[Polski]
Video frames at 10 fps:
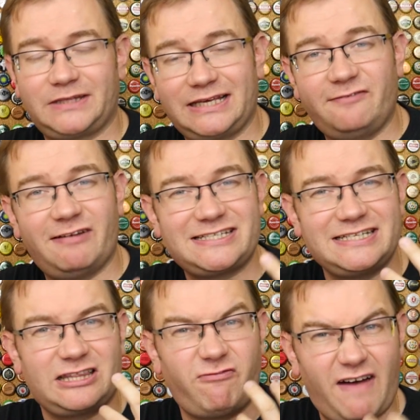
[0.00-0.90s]
taki
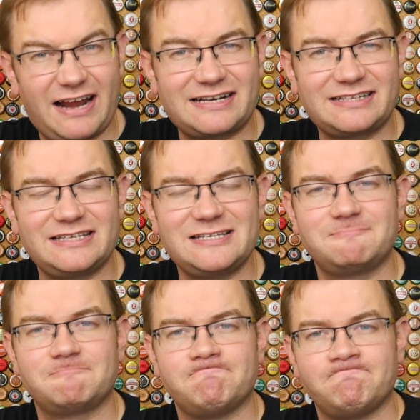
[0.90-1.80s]
właśnie twardy
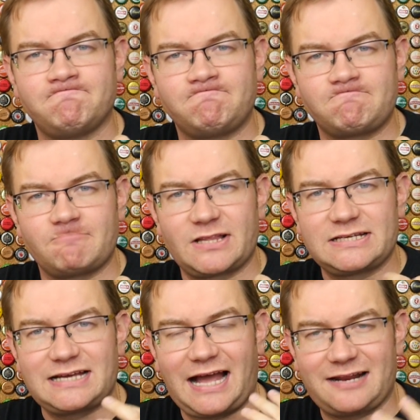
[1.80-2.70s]

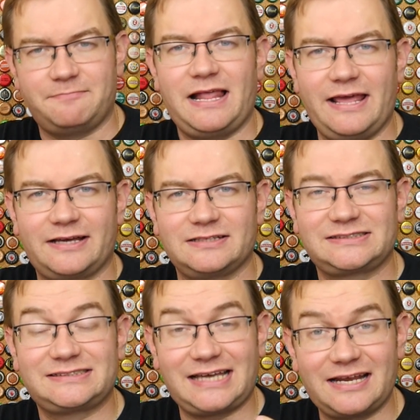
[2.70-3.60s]
karmelek,
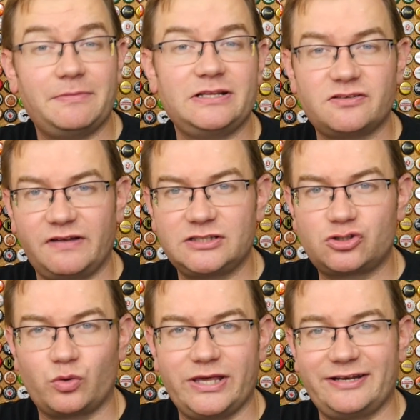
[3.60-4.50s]
skarmelizowany
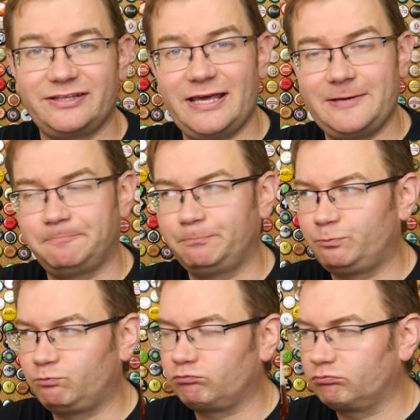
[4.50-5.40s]
cukier. Nie,
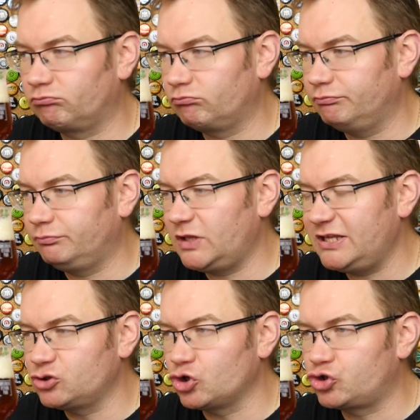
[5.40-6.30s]
mm,
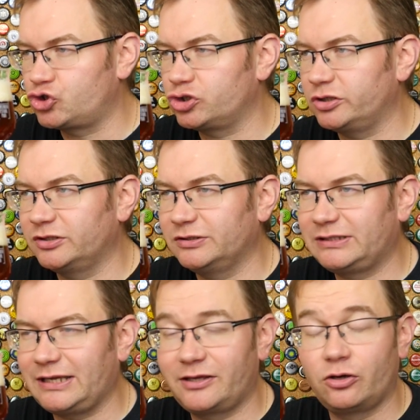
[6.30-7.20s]
nie coś e,
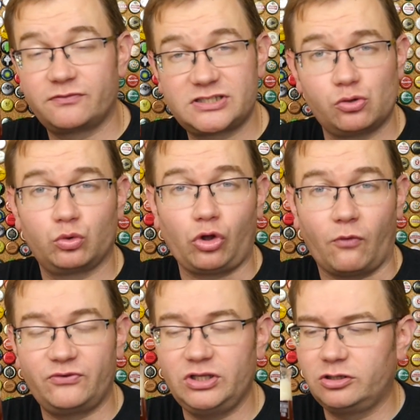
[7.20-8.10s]
takiego w stylu
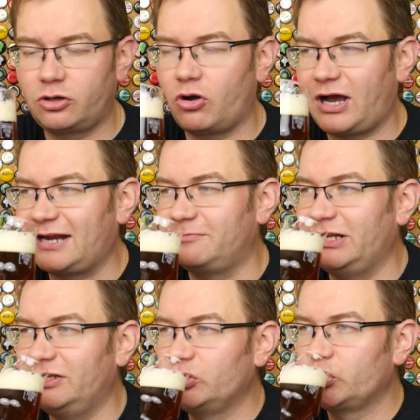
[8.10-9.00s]
tofi, tylko karmel.